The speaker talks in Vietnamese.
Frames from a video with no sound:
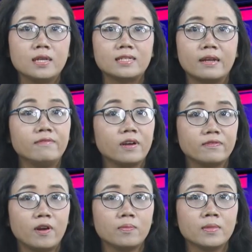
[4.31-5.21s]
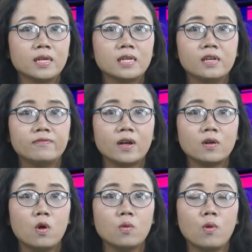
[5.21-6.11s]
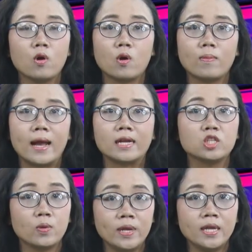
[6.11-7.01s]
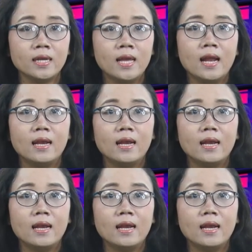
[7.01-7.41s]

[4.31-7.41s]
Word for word: Chánh Văn phòng, người phát ngôn Bộ Công an cho biết,